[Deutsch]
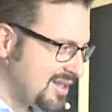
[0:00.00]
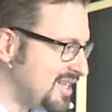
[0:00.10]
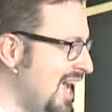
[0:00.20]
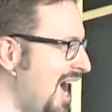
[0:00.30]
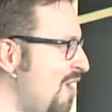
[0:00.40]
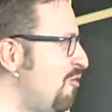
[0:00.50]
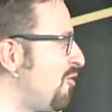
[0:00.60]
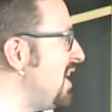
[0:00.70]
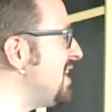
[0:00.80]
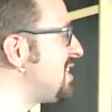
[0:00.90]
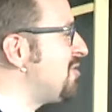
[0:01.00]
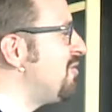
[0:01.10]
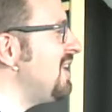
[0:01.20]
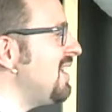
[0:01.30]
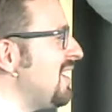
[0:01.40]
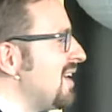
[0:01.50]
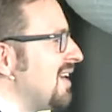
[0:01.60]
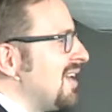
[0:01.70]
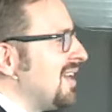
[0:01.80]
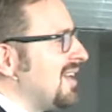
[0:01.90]
Die Taufe ist wie
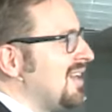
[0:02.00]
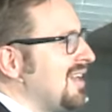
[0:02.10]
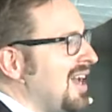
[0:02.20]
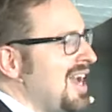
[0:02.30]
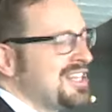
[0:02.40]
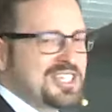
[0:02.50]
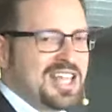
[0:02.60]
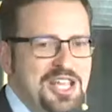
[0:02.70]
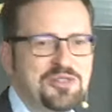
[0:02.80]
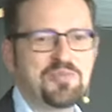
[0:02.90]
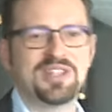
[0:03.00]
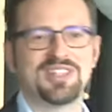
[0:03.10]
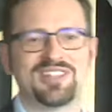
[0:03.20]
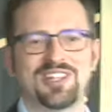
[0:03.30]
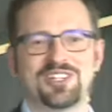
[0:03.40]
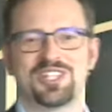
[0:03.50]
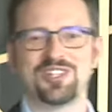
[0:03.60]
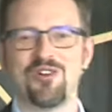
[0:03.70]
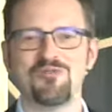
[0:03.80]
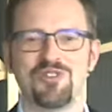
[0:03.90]
ein Statement, das die
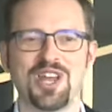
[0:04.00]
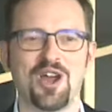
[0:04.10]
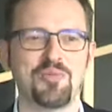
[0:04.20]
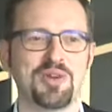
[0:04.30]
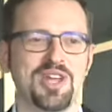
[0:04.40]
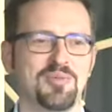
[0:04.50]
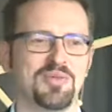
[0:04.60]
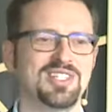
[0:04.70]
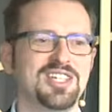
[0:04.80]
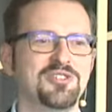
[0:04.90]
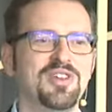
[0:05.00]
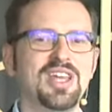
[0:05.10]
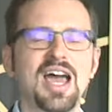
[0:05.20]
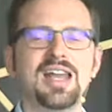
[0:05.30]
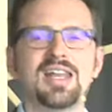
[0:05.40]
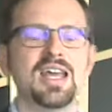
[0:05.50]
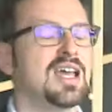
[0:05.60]
Täuflinge abgeben. Es ist wie ein